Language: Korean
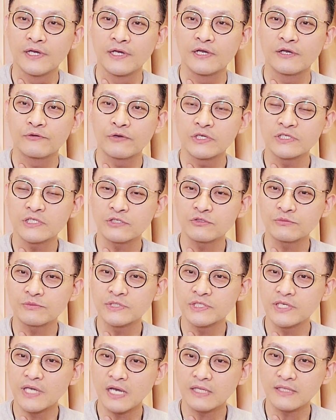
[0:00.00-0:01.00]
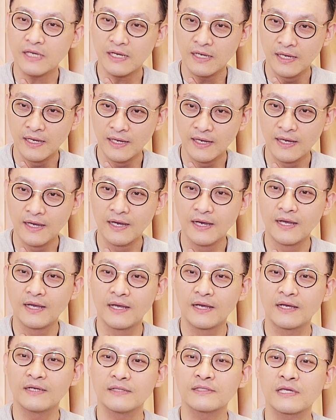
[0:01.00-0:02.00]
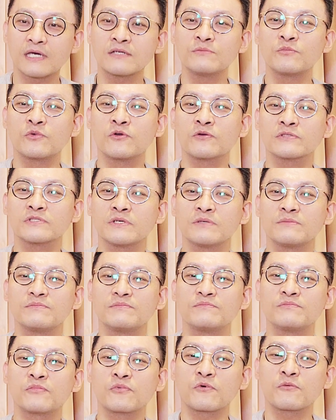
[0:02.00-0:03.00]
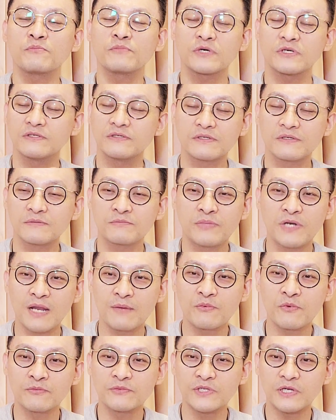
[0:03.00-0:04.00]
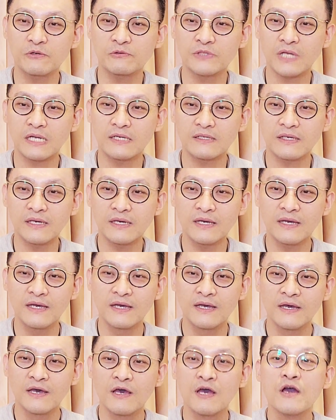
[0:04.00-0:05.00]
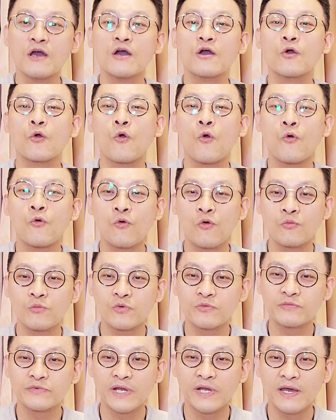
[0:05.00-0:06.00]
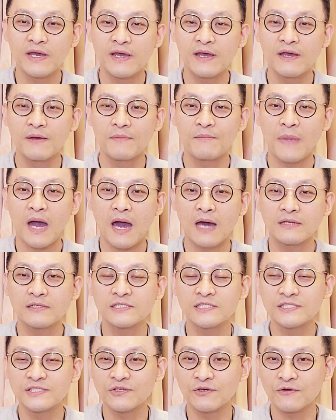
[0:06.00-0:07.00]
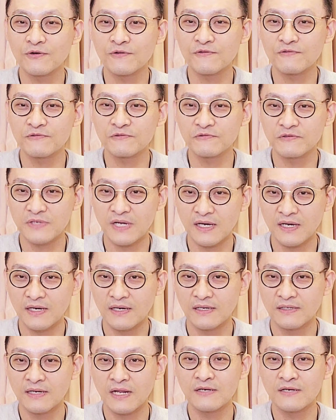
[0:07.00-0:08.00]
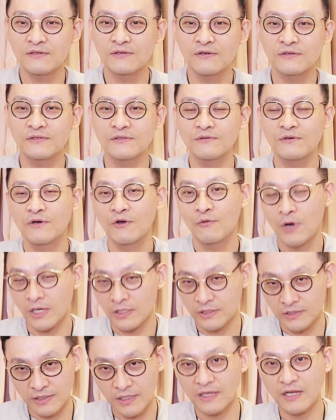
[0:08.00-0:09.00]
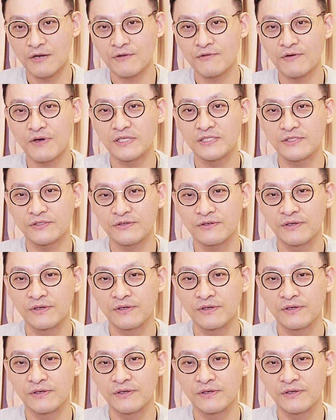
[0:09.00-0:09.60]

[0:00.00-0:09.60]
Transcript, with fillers: 굉장히 좀 특이하다, 다른 블록체인 프로, 그 플랫폼들하고 다르게 공공 부분에 많은 신경을 쓰는구나 라는 거는 확실하게 알 수가 있죠.